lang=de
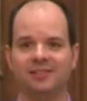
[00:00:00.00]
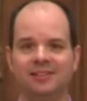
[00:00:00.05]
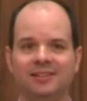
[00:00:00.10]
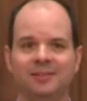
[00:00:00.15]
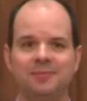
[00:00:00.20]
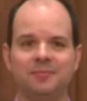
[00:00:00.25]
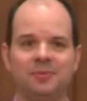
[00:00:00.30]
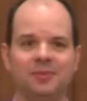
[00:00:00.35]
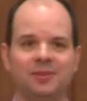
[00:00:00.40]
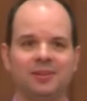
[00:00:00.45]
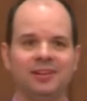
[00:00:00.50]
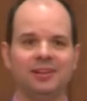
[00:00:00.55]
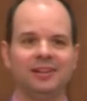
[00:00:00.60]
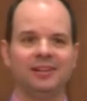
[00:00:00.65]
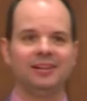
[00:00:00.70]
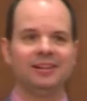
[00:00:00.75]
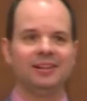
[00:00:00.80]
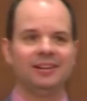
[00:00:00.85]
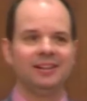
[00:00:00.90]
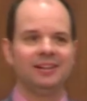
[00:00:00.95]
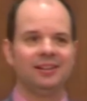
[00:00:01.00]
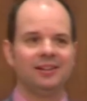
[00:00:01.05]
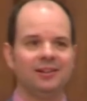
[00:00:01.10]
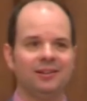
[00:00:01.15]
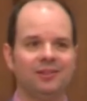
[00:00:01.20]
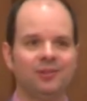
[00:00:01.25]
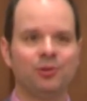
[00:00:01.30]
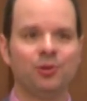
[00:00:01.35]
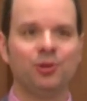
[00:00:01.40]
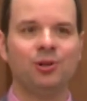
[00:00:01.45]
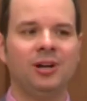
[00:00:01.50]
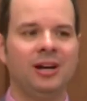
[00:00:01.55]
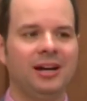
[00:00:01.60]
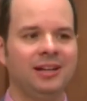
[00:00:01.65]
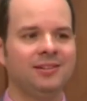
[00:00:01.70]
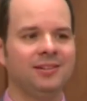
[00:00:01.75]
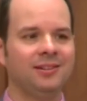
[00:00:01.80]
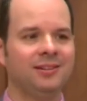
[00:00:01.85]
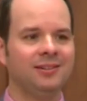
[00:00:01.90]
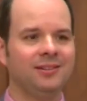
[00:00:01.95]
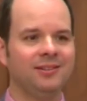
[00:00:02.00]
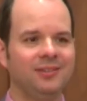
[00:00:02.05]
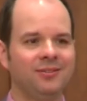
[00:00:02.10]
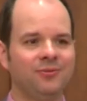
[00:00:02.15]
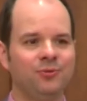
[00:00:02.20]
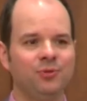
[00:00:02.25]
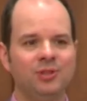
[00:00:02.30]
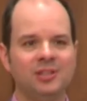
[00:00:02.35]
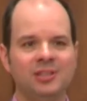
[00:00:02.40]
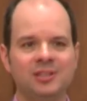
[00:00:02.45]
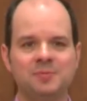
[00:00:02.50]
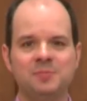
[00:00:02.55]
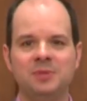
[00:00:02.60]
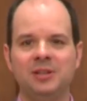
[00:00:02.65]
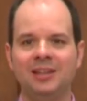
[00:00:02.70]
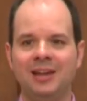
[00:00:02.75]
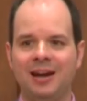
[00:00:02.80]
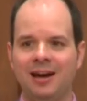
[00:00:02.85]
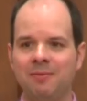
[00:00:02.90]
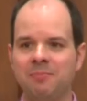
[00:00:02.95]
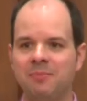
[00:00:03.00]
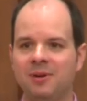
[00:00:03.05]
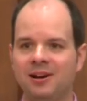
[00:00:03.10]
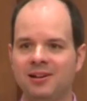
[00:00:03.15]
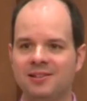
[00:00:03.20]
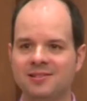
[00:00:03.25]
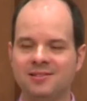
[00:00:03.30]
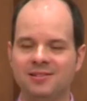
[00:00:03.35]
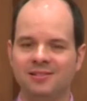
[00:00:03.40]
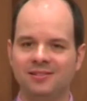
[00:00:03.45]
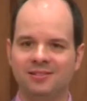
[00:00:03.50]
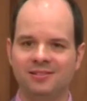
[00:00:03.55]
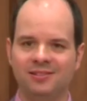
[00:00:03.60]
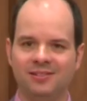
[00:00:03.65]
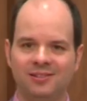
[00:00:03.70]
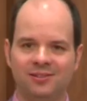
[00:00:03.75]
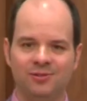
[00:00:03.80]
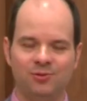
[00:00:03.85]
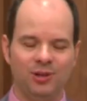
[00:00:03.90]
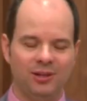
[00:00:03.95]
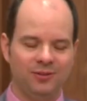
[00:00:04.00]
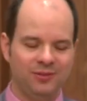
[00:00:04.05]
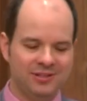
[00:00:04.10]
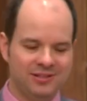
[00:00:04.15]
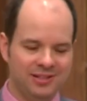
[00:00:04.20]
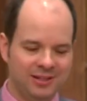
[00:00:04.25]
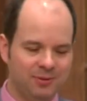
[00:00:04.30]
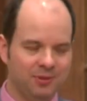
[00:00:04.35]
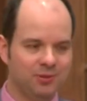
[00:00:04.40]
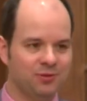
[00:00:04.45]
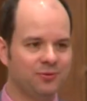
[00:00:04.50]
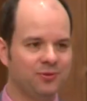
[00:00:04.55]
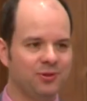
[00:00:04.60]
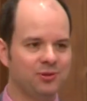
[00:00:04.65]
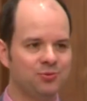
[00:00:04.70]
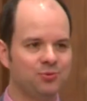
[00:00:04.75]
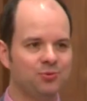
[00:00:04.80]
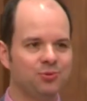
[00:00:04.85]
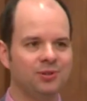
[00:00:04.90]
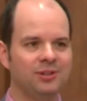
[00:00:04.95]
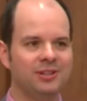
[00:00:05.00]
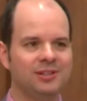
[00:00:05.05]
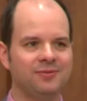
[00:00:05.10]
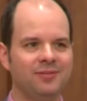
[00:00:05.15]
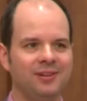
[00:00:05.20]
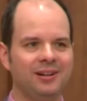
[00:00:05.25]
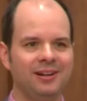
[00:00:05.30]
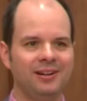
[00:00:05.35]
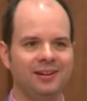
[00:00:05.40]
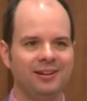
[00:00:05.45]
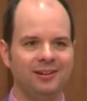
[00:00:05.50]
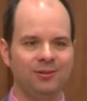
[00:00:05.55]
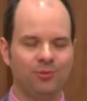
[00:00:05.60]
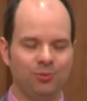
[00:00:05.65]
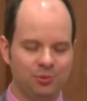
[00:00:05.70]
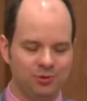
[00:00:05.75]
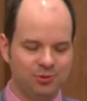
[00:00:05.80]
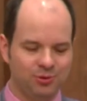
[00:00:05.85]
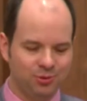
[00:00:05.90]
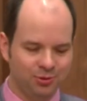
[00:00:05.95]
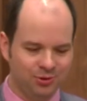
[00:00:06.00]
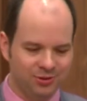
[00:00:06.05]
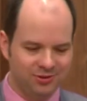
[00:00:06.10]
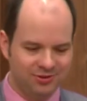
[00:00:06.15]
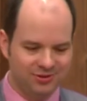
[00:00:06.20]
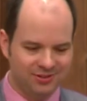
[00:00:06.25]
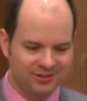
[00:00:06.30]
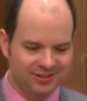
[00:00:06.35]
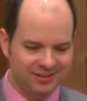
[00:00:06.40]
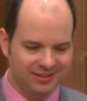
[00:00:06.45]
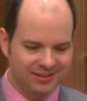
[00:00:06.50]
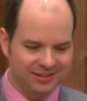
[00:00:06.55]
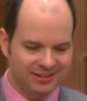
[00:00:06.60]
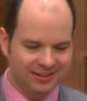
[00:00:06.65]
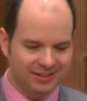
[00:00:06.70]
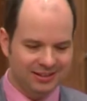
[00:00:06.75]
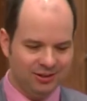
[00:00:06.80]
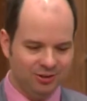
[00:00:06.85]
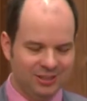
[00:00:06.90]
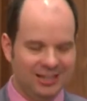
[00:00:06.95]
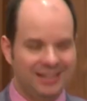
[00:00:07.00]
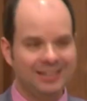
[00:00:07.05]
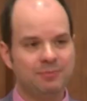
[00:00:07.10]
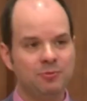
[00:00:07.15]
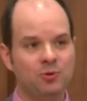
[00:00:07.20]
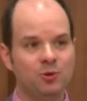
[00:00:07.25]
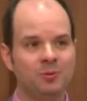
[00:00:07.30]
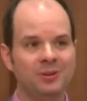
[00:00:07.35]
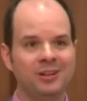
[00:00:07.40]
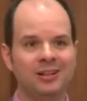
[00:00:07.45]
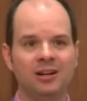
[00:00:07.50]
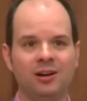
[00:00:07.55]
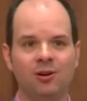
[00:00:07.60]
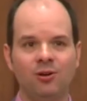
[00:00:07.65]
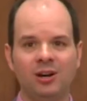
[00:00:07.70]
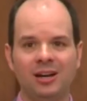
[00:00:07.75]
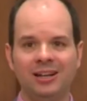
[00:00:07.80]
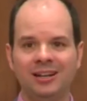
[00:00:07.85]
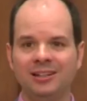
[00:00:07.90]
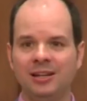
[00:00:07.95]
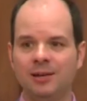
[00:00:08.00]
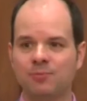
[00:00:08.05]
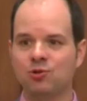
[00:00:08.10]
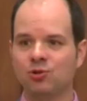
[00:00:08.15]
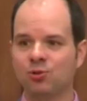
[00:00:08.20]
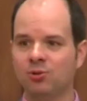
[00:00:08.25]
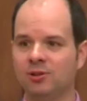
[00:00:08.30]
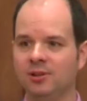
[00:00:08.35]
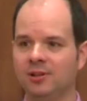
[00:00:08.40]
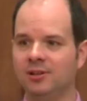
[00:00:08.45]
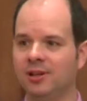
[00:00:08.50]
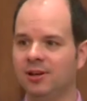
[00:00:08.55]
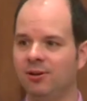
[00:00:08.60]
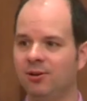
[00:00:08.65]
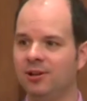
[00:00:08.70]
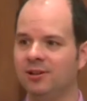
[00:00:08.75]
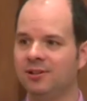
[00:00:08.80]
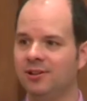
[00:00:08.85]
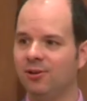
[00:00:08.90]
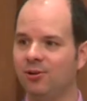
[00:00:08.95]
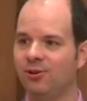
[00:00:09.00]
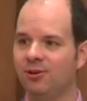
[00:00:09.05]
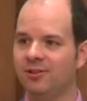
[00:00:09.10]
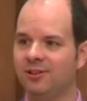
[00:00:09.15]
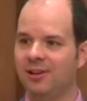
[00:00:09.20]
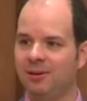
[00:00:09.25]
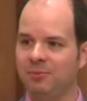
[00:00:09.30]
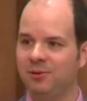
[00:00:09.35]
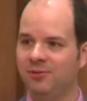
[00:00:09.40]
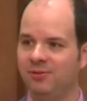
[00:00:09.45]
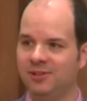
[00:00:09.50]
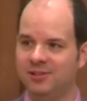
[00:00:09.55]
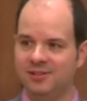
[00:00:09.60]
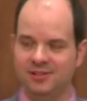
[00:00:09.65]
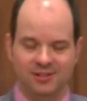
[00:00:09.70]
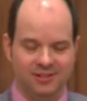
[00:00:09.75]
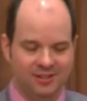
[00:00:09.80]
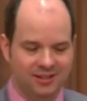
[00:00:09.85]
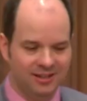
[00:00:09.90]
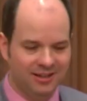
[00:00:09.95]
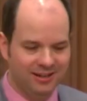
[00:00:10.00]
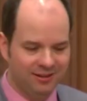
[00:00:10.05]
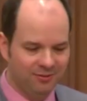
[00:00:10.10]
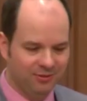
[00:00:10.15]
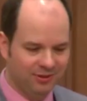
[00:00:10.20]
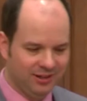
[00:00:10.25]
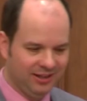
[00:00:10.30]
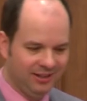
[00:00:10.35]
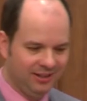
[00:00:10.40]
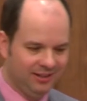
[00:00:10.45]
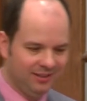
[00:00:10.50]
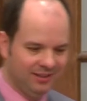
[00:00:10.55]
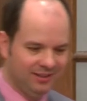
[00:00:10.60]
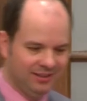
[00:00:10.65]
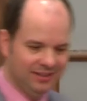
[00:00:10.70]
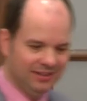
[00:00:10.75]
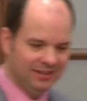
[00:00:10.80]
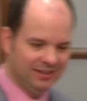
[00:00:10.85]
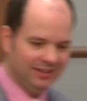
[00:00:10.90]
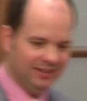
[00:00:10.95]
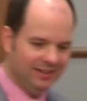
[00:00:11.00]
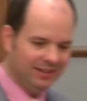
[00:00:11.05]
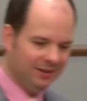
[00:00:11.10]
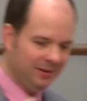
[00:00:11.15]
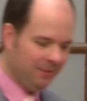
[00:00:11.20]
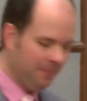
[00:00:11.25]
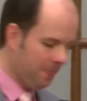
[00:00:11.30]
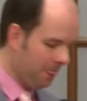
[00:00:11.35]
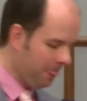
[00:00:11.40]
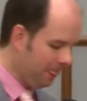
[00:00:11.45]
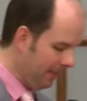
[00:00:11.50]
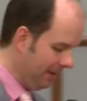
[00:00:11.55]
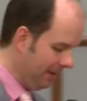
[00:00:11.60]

ähm, Glück hatte, würde ich es mir nicht anmaßen, so etwas selber zu versuchen. Das war große Kunst und hat im Übrigen auch anderthalb Stunden gedauert. Auch damit würde ich Sie nicht langweilen. Ähm,